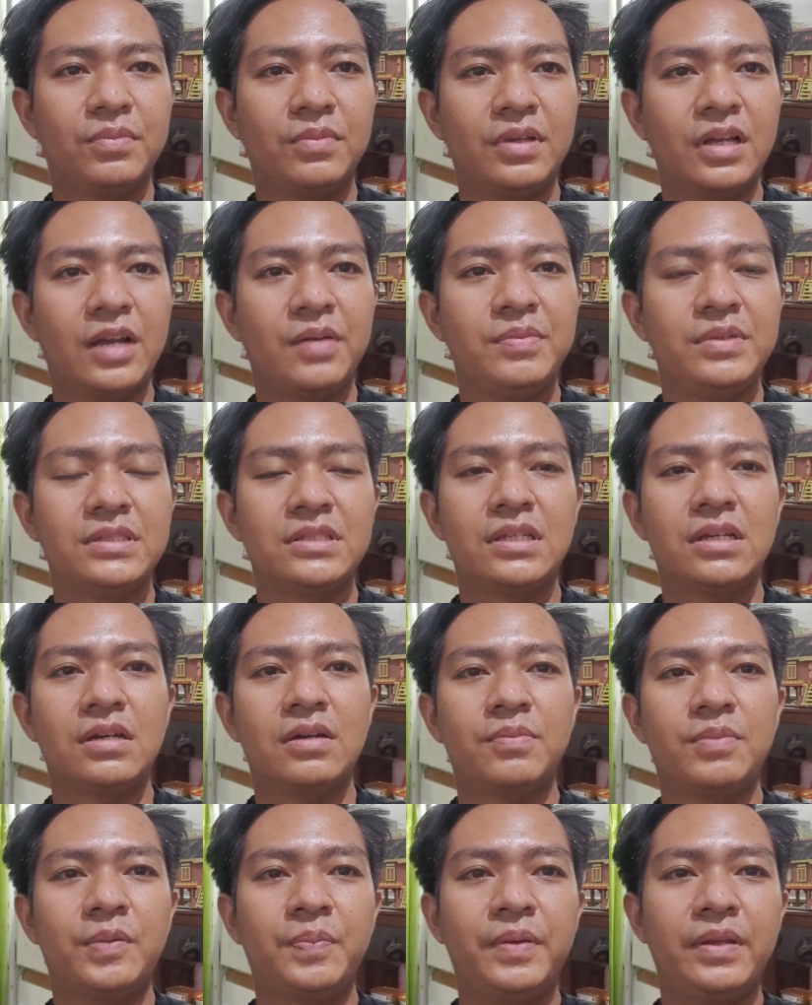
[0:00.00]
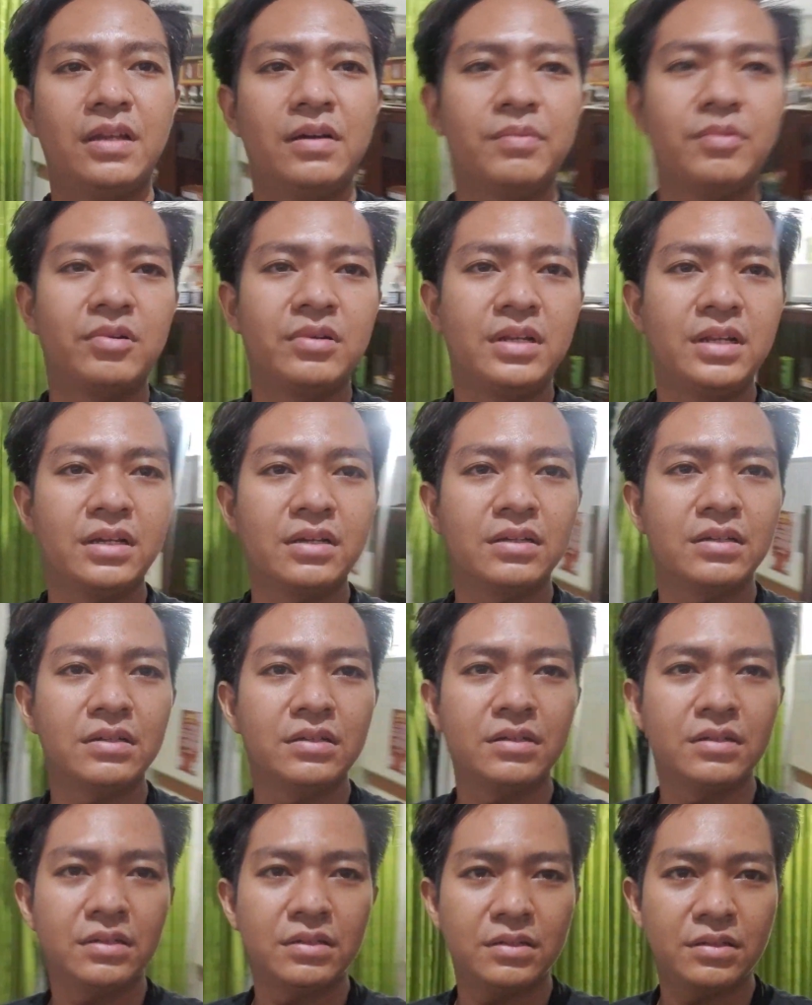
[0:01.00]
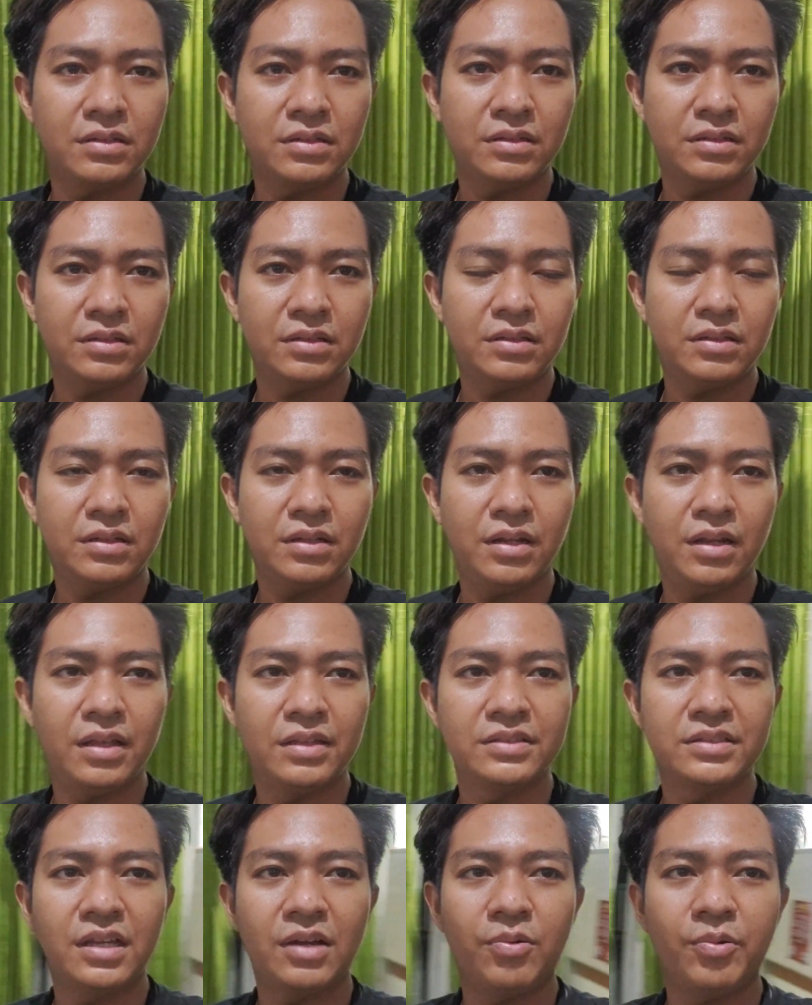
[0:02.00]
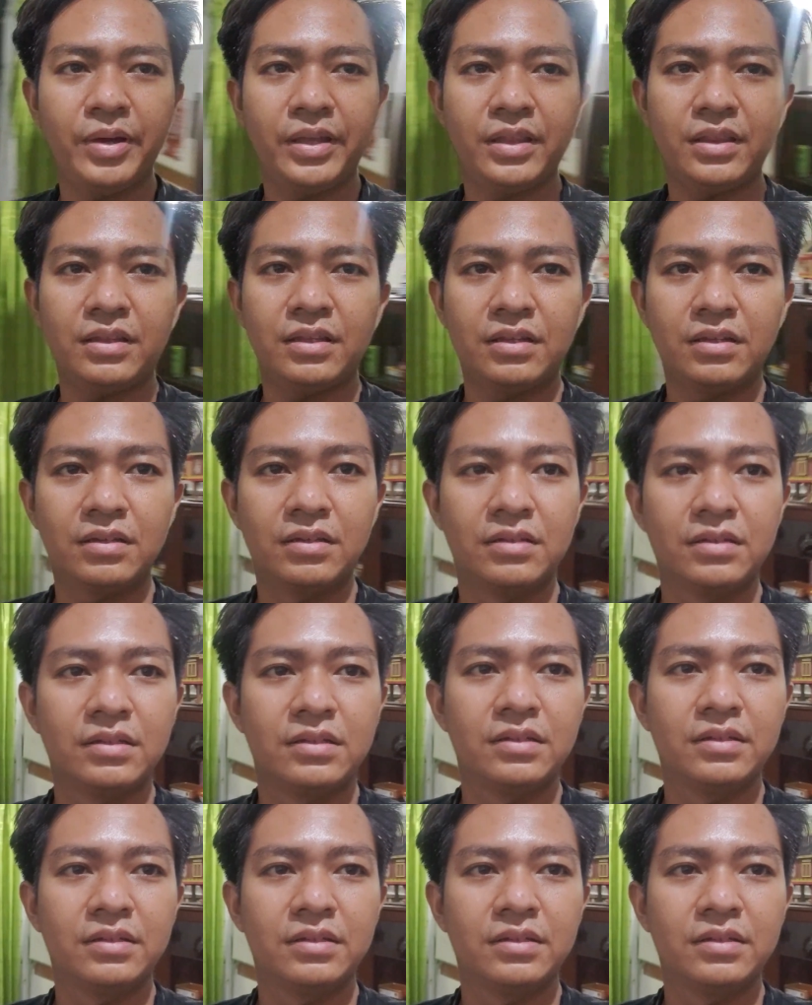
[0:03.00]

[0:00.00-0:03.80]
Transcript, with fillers: nggak bisa berpindah mode ke lensa wide-nya